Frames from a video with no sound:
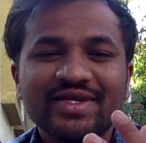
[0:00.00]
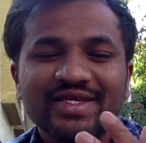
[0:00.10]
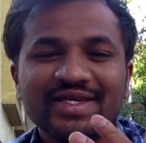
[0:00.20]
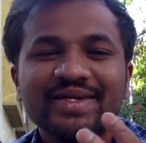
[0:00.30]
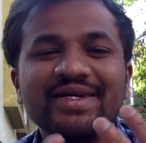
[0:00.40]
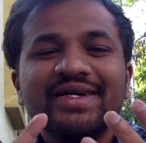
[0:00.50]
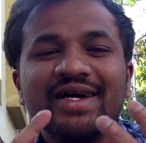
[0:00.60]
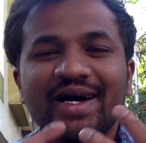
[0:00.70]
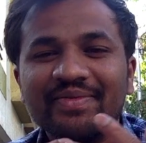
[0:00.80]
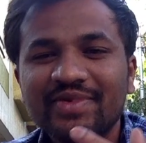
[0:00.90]
ठीक है
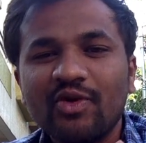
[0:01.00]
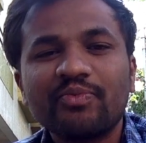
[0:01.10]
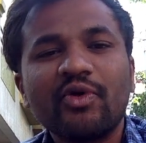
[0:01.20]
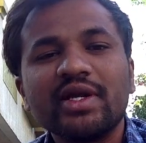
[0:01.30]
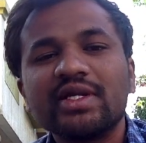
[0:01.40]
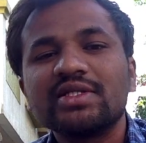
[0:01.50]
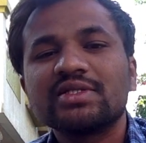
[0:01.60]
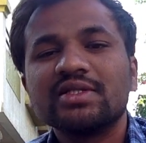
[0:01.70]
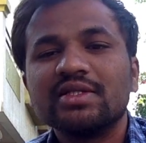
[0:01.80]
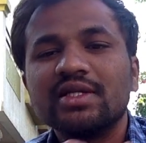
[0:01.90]
अब नाउ पॉइंट
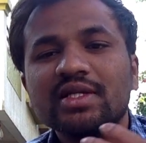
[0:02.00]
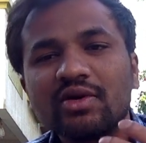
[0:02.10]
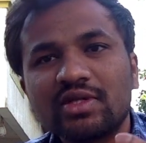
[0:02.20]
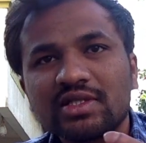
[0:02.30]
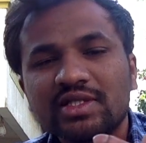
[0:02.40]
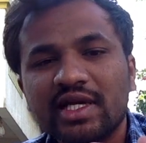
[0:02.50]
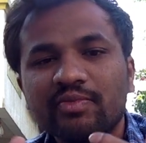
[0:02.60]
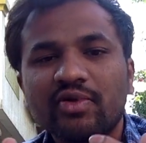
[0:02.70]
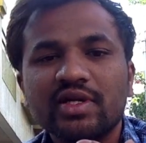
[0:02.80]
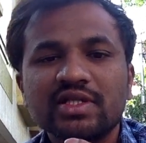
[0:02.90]
इज नाउ द
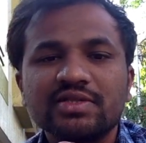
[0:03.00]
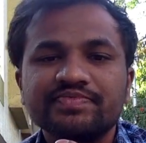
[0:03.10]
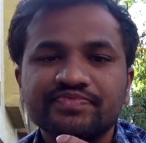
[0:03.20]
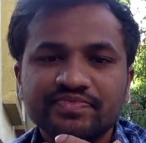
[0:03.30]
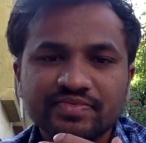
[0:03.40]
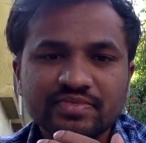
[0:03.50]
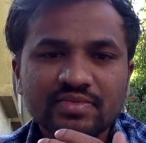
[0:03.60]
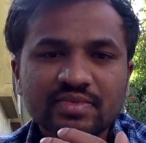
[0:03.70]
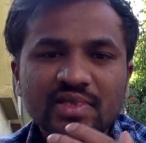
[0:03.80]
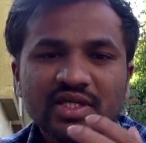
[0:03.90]
सेकेंड पॉइंट इज
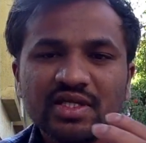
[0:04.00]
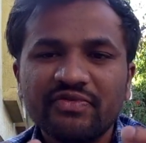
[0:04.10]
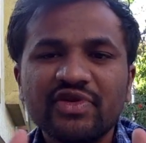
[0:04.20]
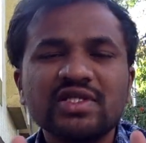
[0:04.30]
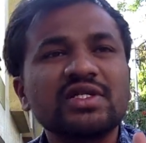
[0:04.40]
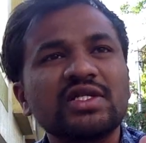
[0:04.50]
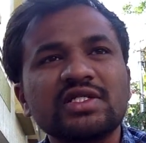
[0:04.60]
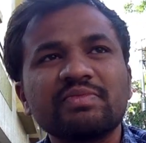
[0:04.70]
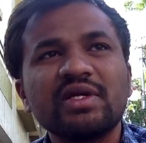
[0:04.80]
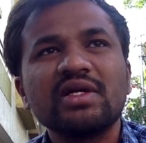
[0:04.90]
डिफरेंट
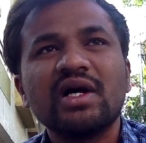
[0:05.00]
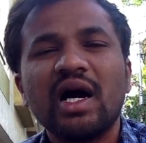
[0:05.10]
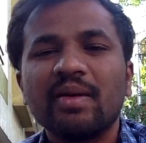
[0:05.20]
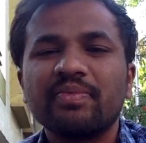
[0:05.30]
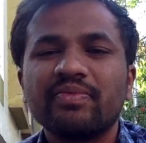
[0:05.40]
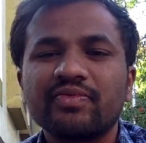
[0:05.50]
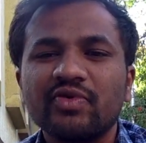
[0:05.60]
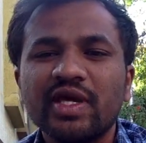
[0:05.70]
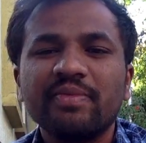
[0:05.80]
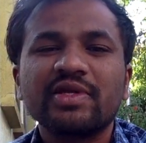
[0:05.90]
स्टेजेस में
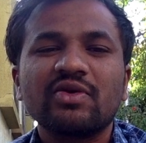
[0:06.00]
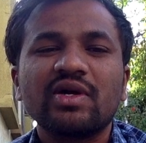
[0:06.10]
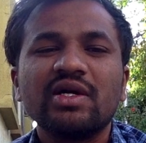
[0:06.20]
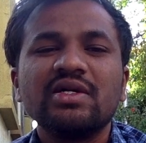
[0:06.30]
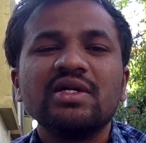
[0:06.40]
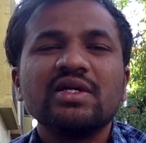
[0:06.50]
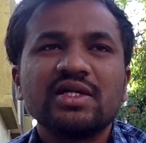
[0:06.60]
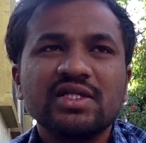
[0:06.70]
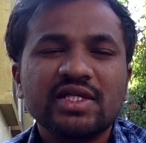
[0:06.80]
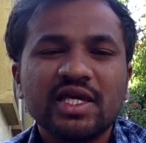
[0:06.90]
आपको यही पता होगा
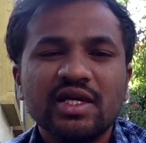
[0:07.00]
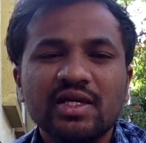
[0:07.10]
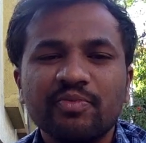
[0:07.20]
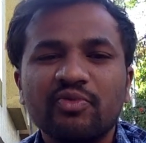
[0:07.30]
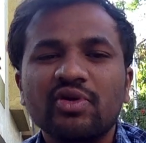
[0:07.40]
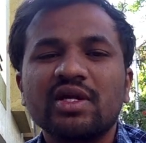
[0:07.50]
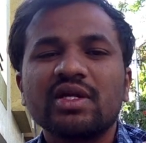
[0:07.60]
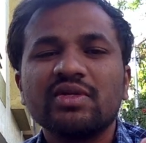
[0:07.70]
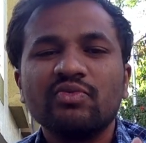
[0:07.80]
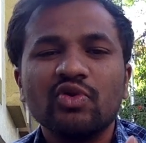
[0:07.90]
कि जैसे इम्पोर्टर
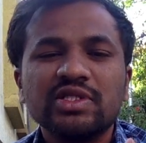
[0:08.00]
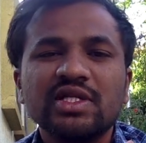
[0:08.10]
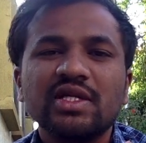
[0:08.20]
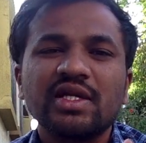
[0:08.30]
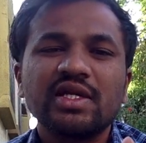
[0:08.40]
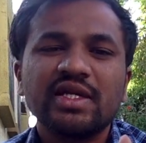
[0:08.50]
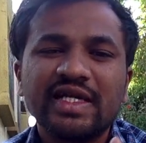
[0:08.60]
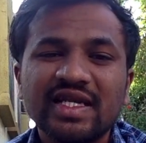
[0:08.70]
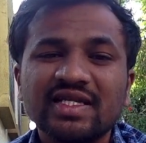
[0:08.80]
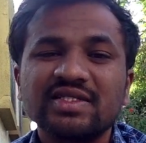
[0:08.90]
है होलसेलर है
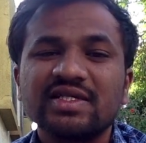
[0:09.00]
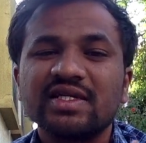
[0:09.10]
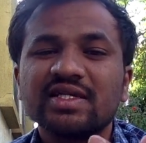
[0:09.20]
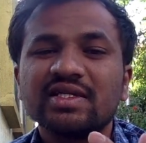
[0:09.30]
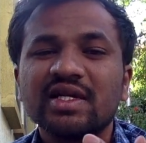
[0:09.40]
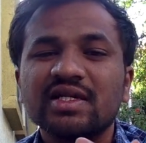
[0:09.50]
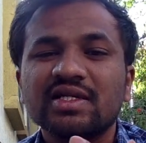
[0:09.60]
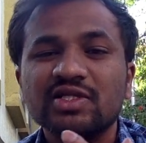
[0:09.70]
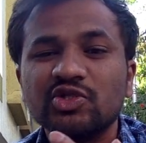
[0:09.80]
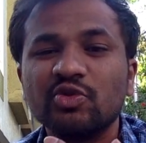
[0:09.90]
रिटेलर्स है है ना
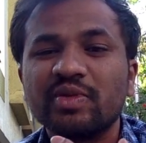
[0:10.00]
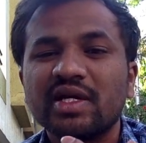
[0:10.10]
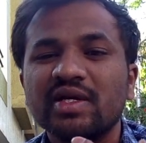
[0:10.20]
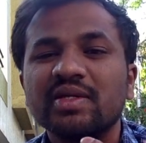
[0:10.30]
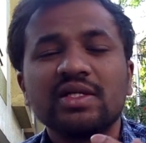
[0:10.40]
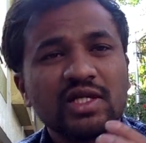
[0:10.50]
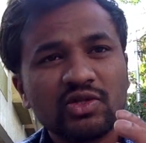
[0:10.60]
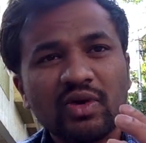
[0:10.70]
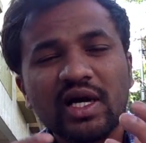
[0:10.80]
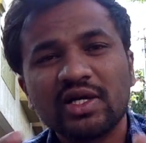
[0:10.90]
कंज्यूमर है या
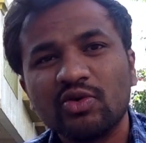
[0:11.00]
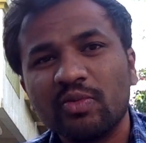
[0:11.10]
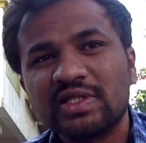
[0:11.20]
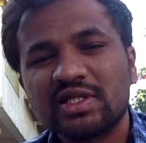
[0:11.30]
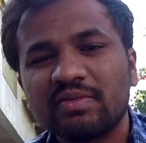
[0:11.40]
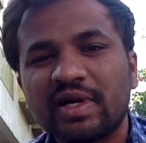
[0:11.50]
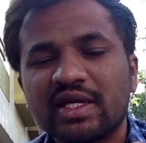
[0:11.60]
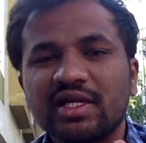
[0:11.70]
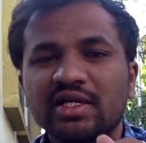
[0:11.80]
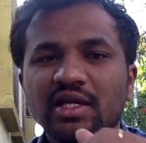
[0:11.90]
तो वहाँ की डोमेस्टिक
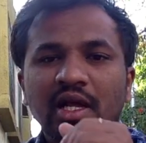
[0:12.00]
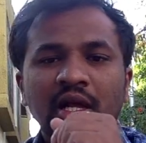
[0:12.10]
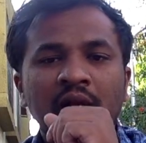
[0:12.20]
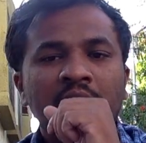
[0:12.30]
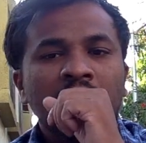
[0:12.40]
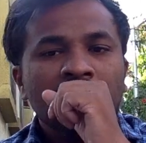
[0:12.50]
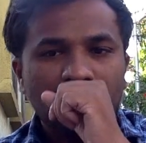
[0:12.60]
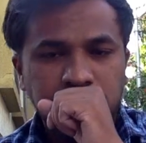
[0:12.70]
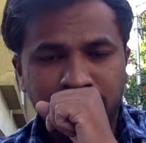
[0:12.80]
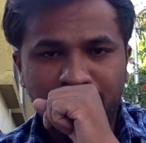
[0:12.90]
मार्केट
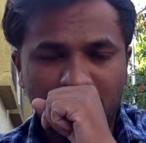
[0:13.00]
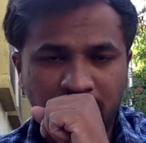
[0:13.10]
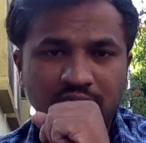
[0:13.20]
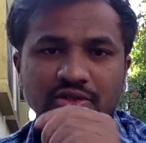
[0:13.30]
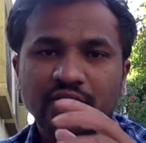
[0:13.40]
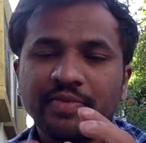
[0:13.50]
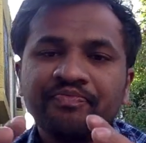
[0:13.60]
है सॉरी